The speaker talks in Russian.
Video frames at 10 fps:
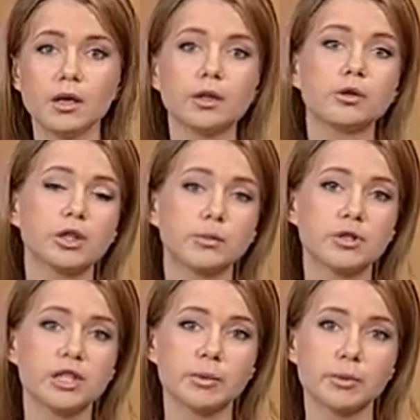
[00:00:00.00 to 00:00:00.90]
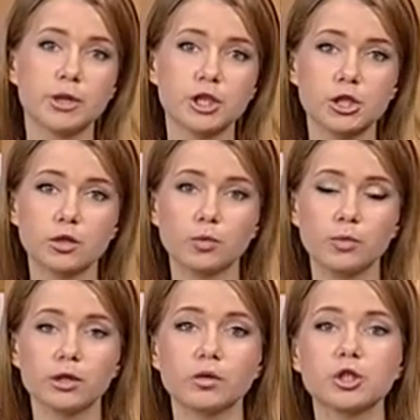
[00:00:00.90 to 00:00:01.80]
И к другим темам каждый
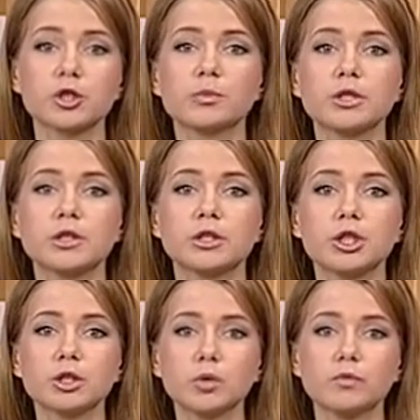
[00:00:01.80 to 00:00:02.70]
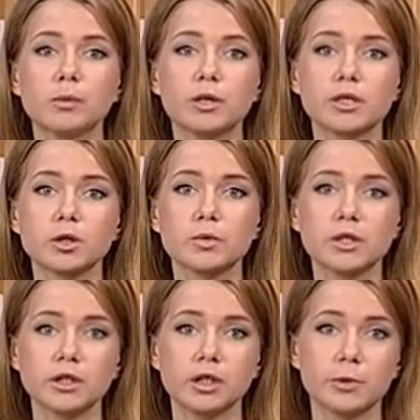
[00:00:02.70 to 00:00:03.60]
рубль должен быть на счету. В областном
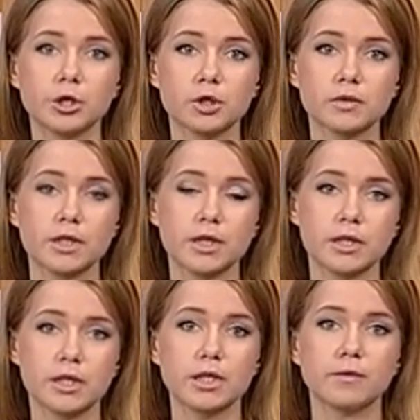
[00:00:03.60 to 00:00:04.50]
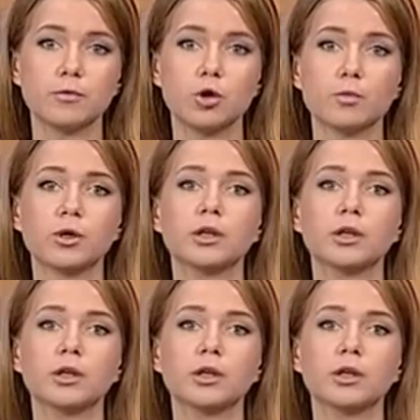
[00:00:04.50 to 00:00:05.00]
центре прошел Всероссийский форум